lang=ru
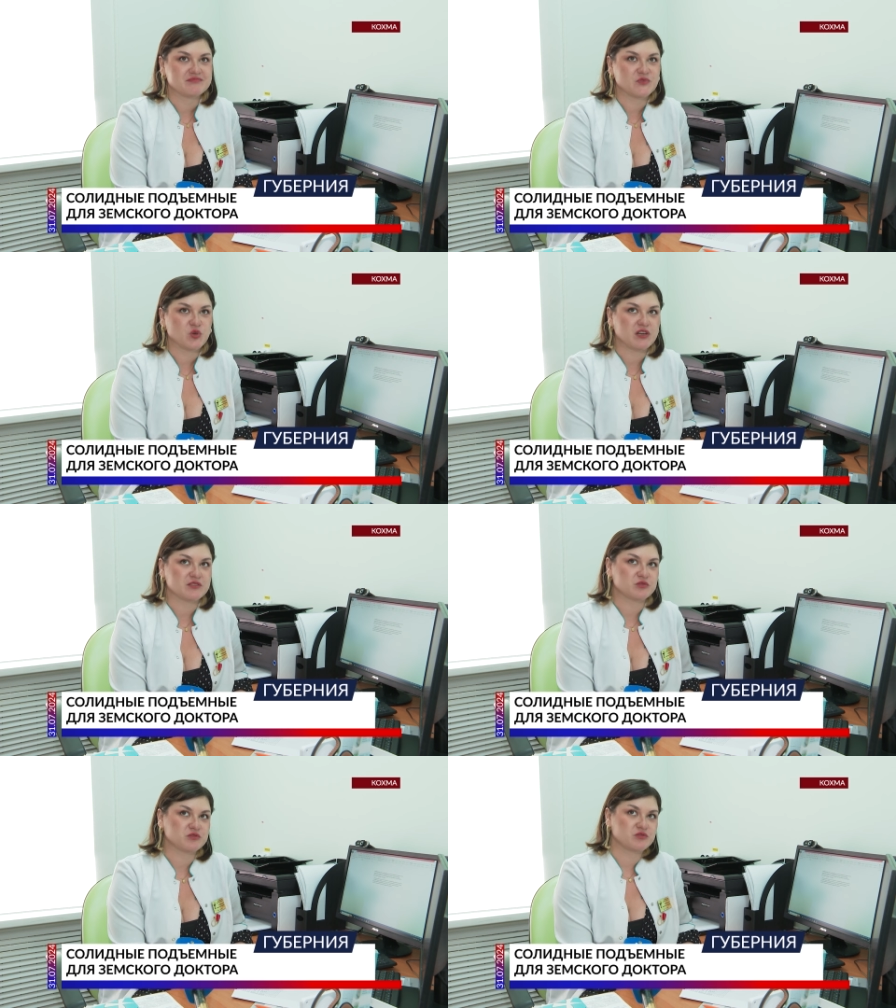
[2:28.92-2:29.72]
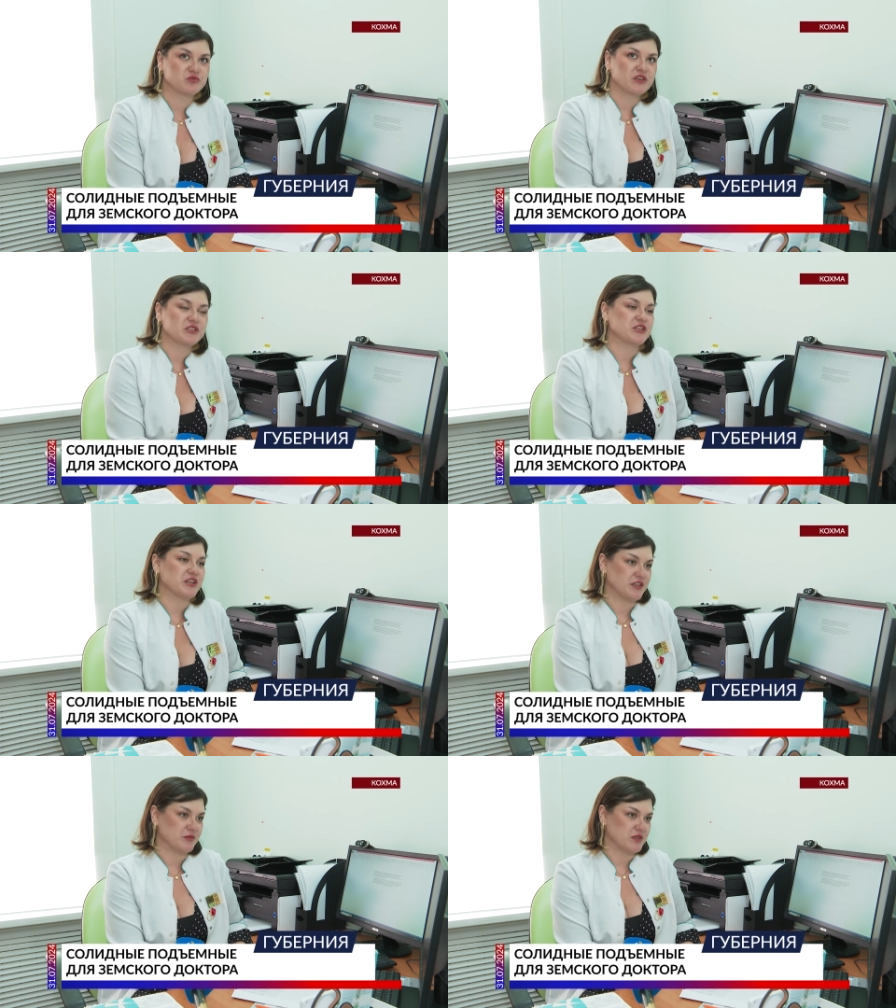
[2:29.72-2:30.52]
ну, как-то с
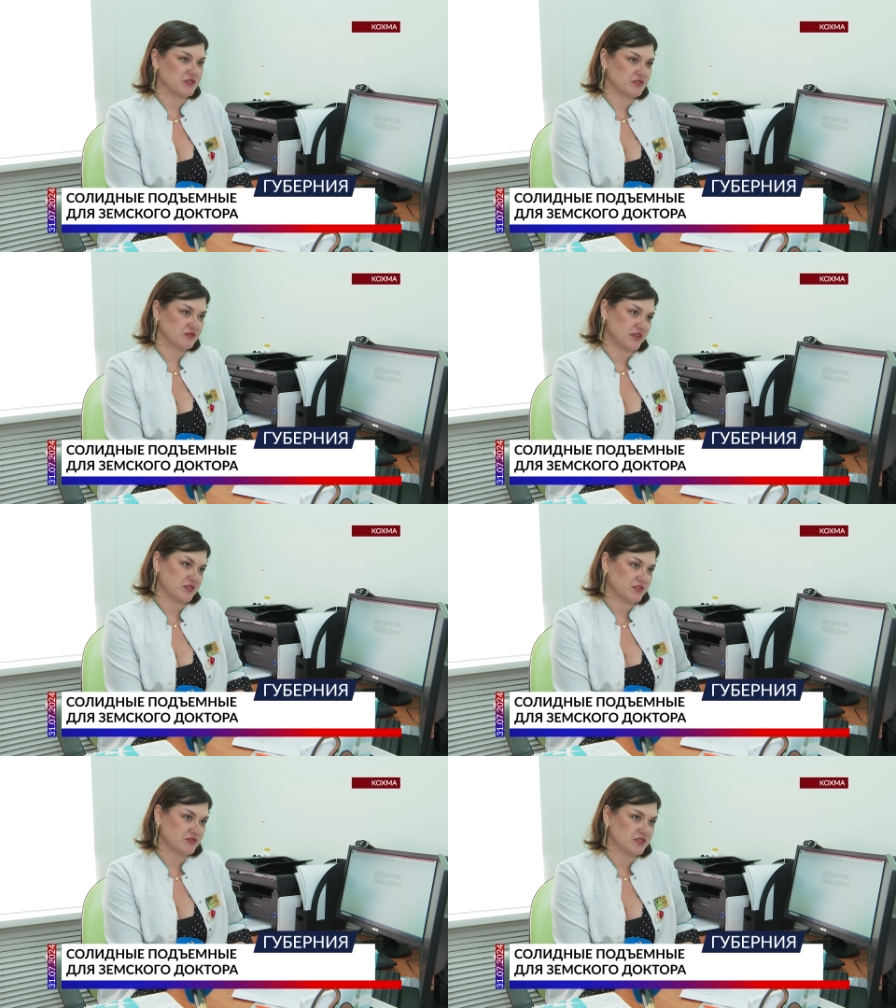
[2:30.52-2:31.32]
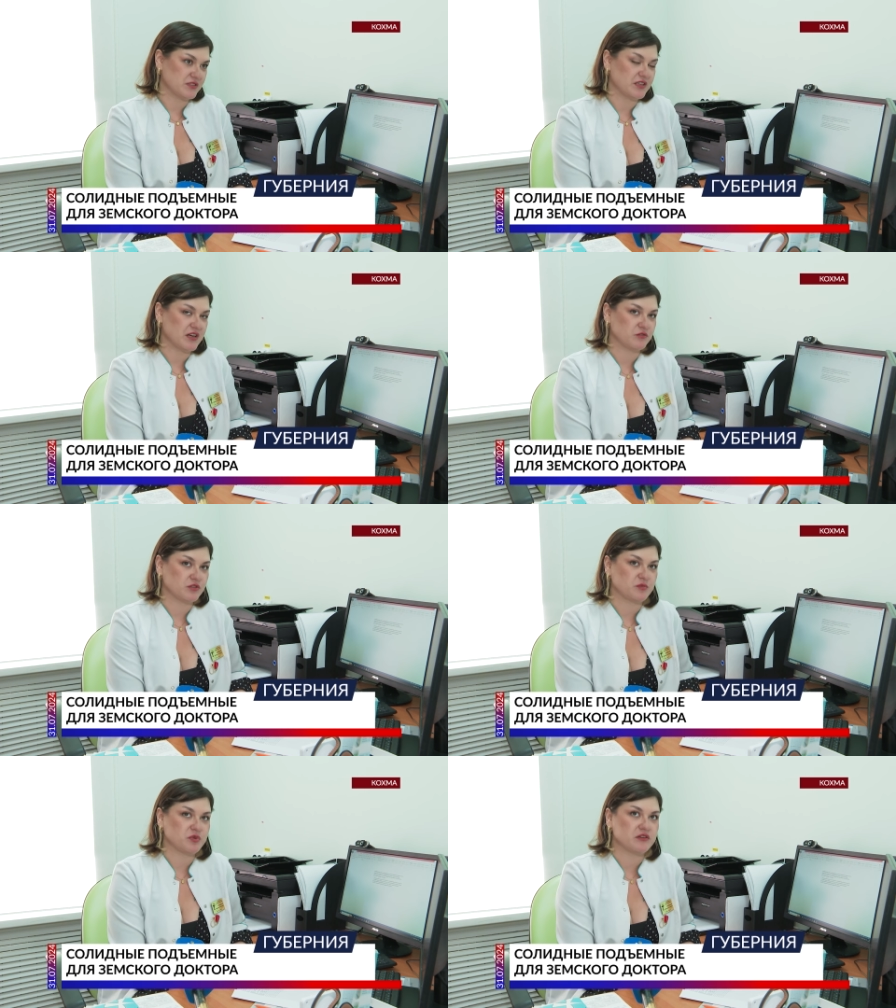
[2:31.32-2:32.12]
уважением отзывался всегда
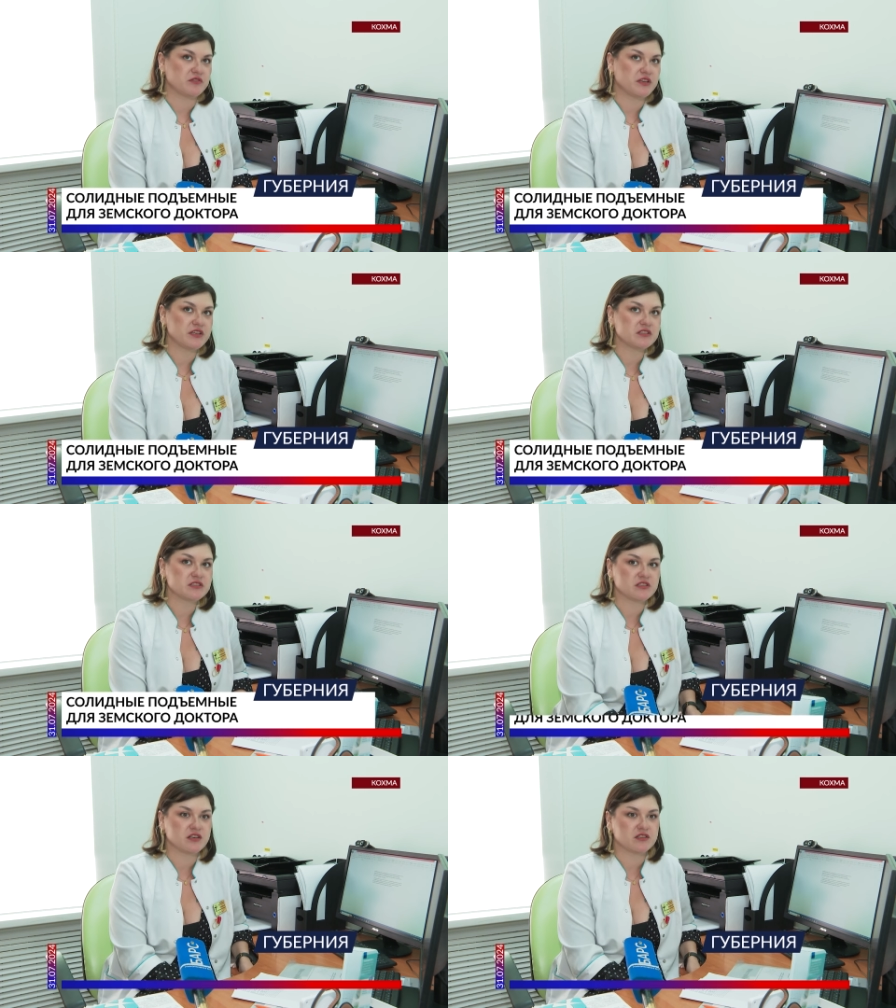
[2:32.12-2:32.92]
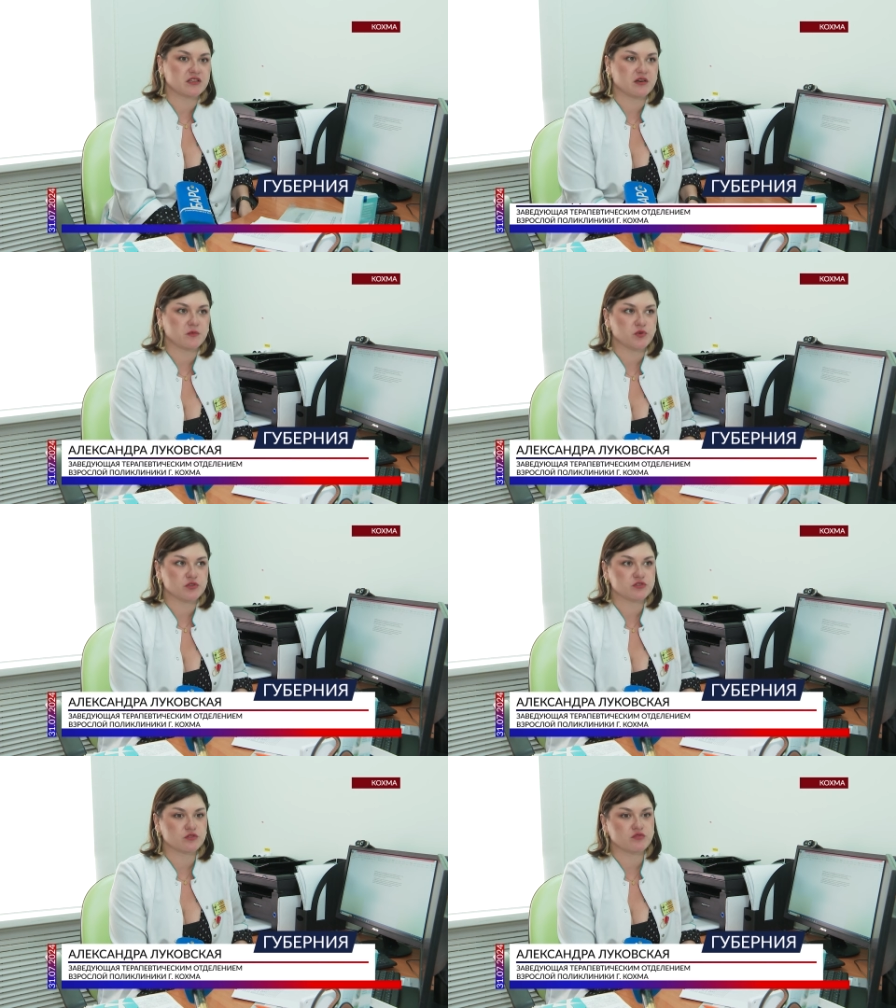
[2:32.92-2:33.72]
вот о профессии, когда
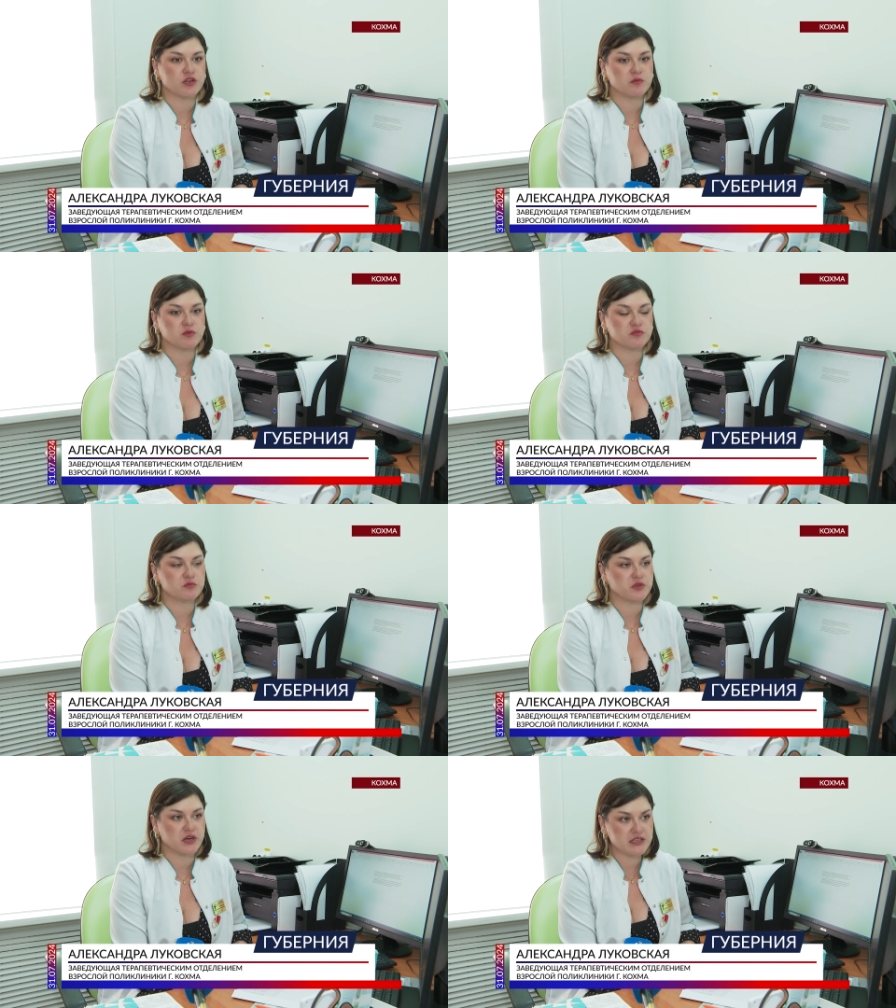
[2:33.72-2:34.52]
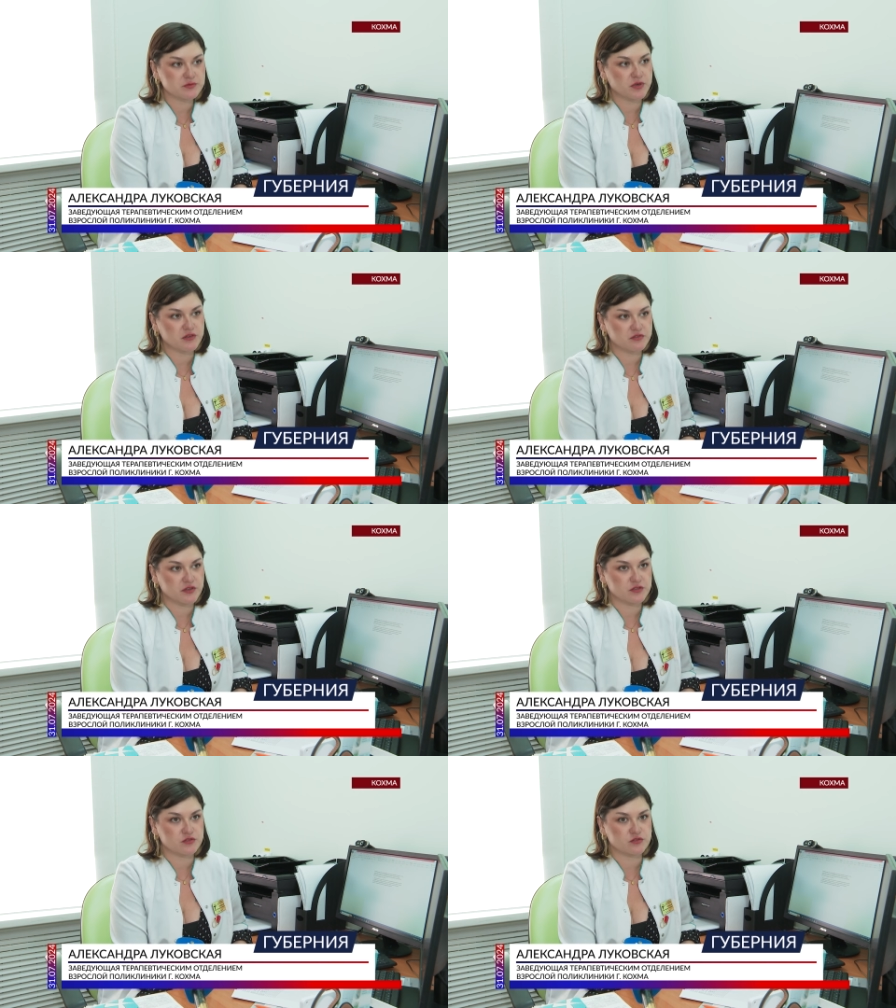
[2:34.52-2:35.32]
пришло время выбирать
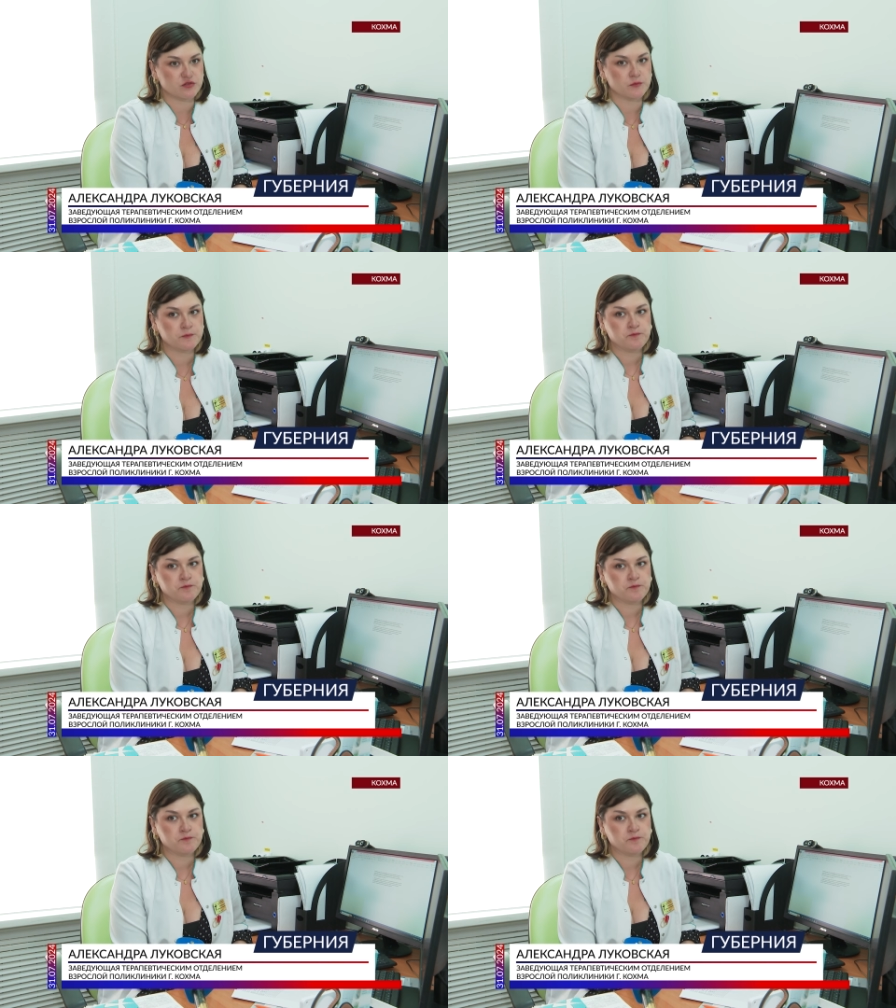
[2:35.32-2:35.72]
профессию,